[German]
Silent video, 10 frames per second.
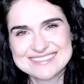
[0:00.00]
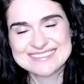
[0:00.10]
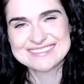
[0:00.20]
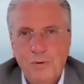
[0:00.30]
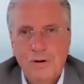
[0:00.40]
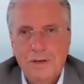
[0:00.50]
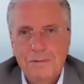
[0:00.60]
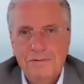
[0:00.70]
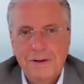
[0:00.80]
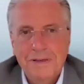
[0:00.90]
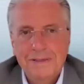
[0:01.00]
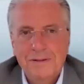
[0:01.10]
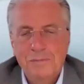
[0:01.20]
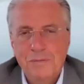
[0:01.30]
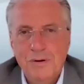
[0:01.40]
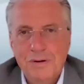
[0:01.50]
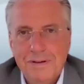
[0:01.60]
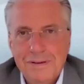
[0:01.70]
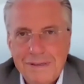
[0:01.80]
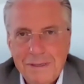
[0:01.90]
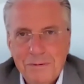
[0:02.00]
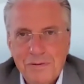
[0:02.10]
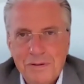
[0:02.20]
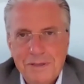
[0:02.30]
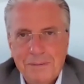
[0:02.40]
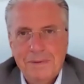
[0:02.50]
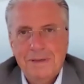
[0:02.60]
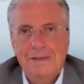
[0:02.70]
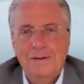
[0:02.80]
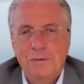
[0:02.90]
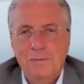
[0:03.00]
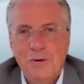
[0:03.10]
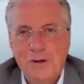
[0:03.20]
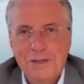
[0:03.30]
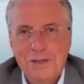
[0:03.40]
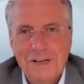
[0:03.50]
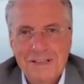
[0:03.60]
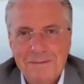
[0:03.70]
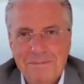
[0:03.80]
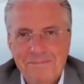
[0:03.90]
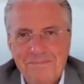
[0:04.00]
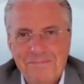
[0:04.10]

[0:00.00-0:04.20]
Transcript: Guten Morgen, liebe Fanny, guten Morgen, liebe Frau Demmler, guten Morgen, liebe alle.